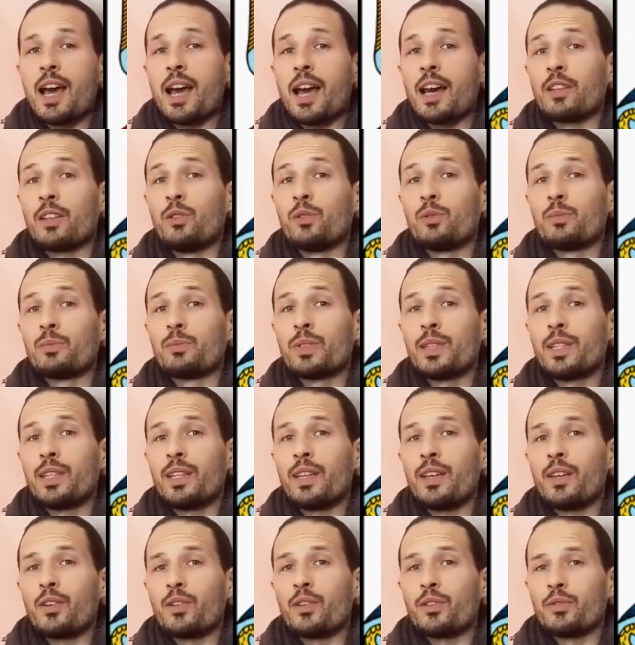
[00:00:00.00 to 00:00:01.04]
à
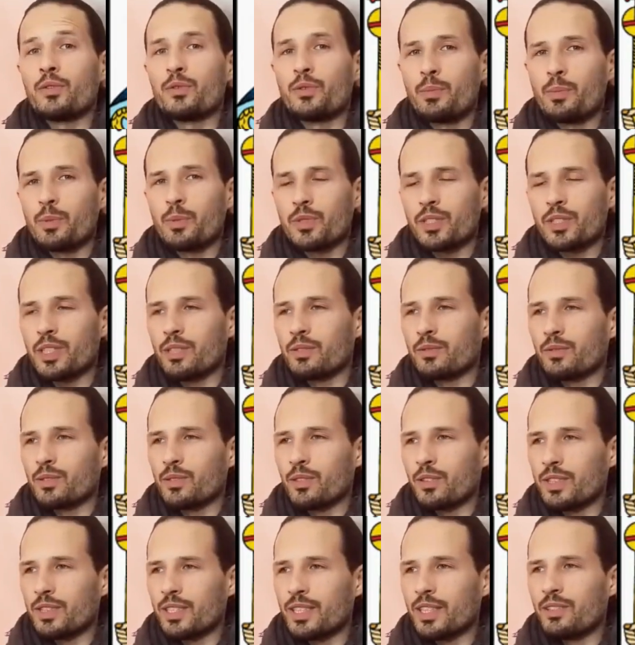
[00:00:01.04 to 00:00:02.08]
dompter euh, vos dans,
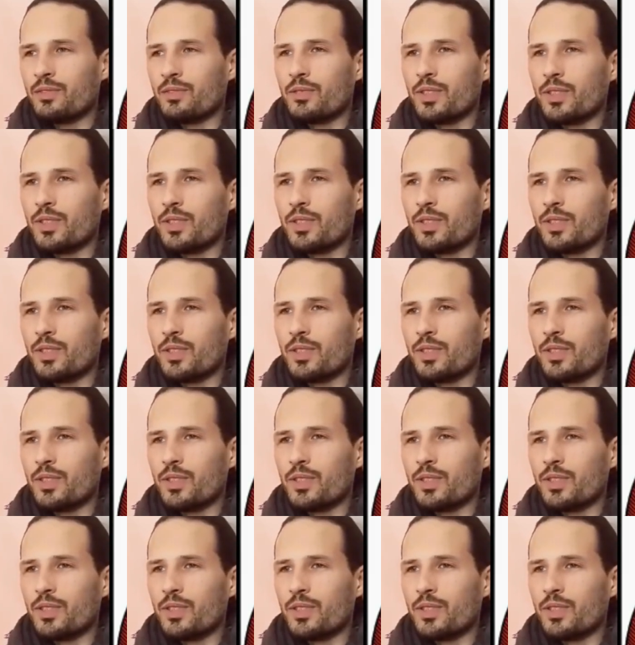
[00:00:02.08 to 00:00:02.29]
dans cette